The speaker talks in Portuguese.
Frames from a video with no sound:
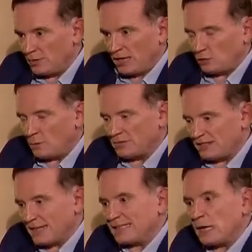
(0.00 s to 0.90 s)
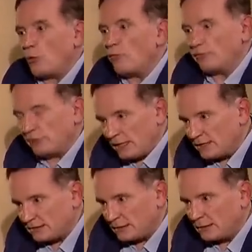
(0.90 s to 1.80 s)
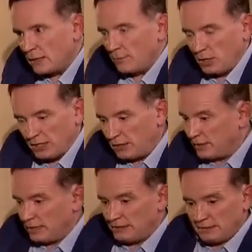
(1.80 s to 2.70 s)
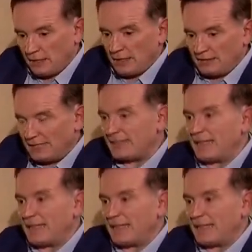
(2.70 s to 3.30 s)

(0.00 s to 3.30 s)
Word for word: A senhora não precisaria ter confiança que, que se, se não,